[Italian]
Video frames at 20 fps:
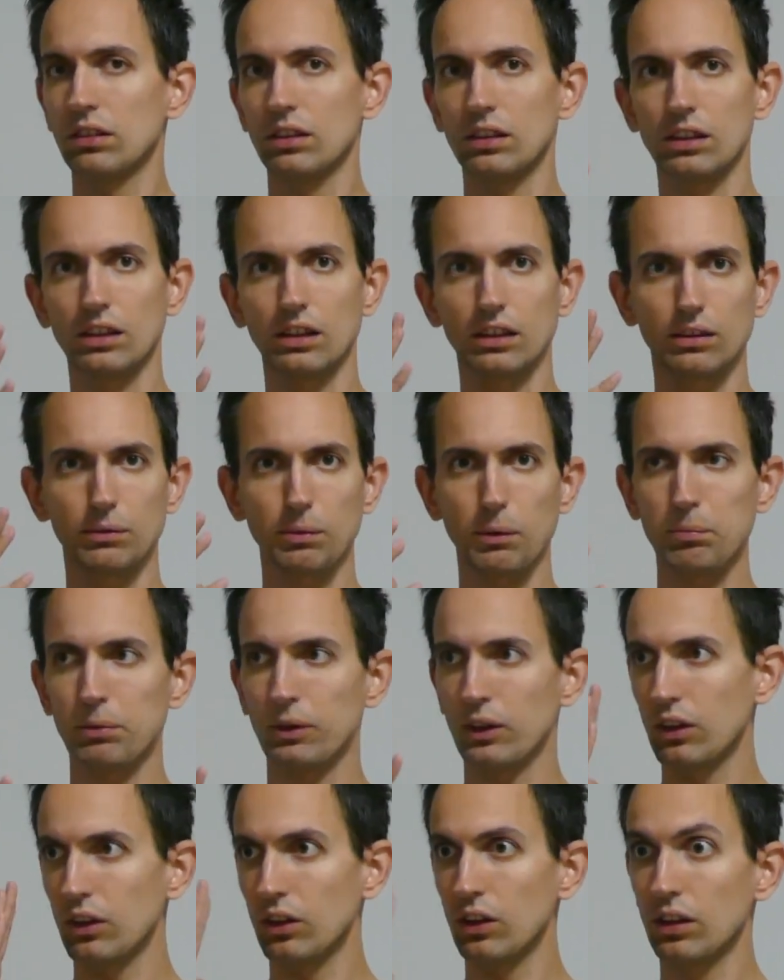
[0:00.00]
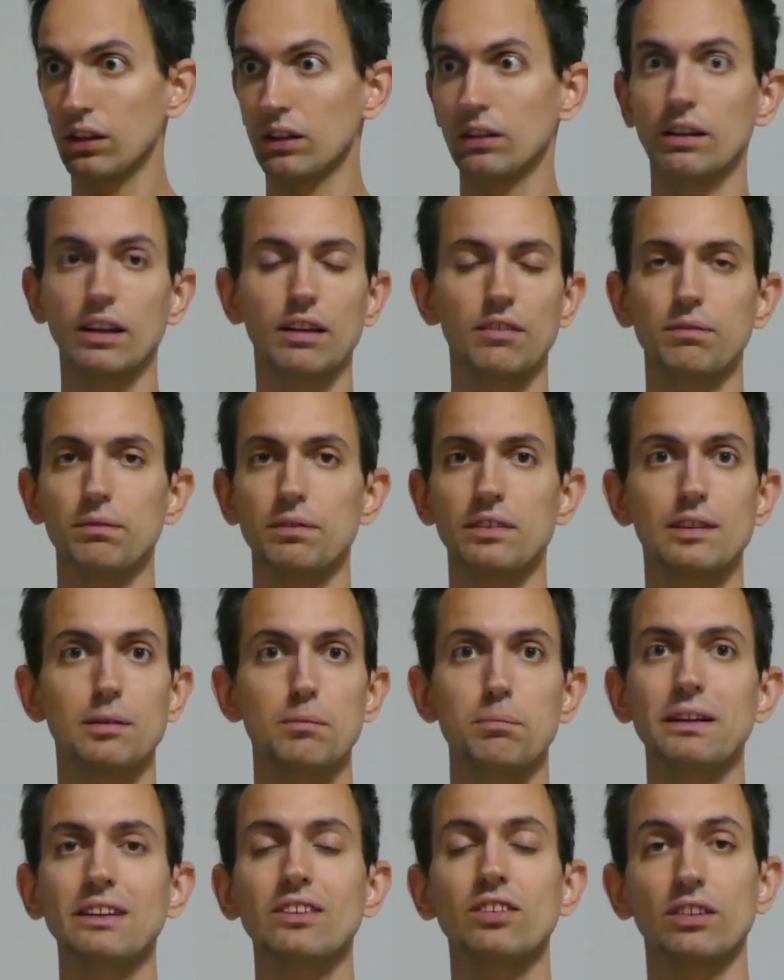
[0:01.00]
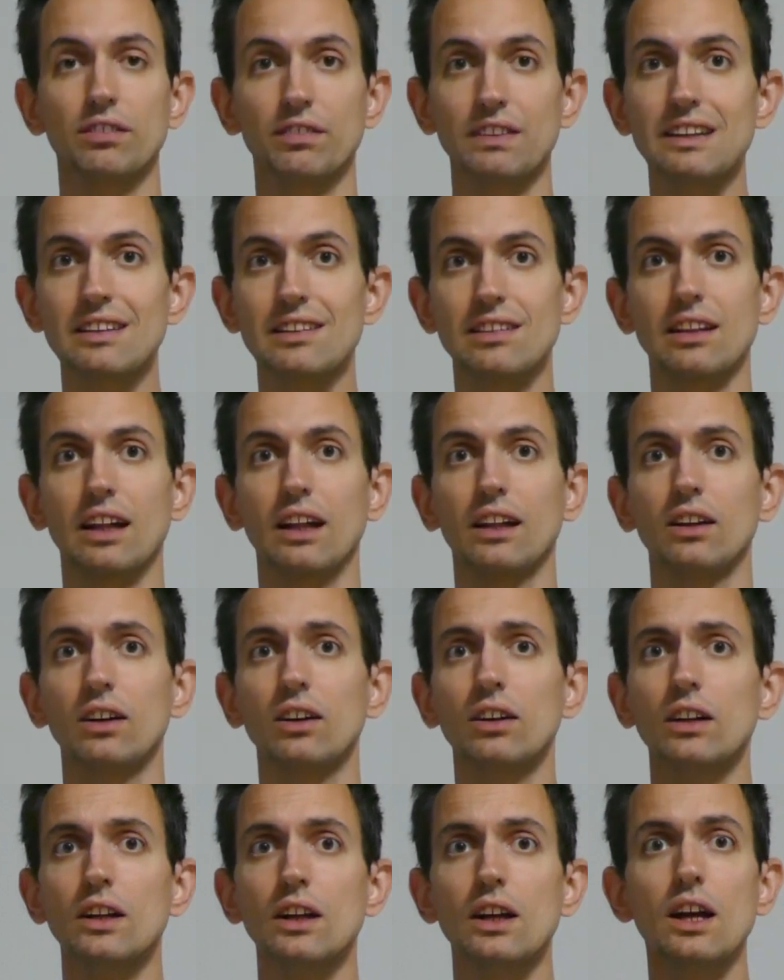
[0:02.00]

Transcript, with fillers: Eh, proprio la semplice vista, no?